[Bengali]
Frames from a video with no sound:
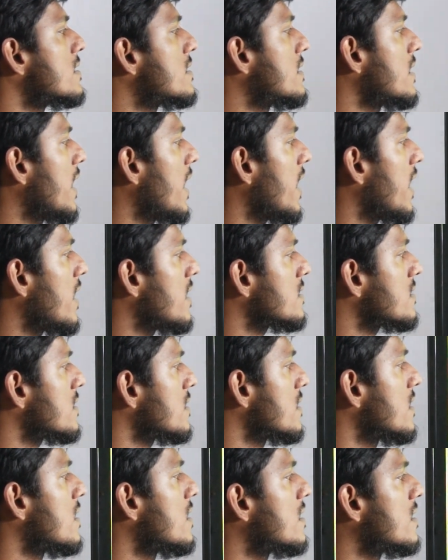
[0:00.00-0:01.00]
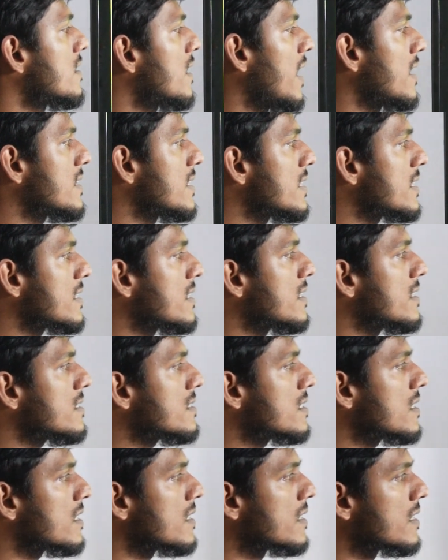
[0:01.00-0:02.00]
ড্যাশ নাথিং ইজ
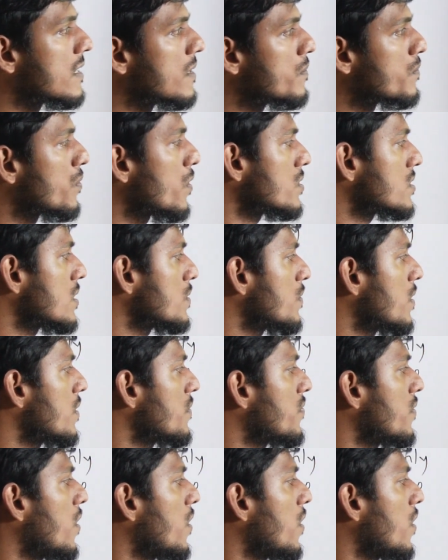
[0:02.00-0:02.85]
ইম্পসিবল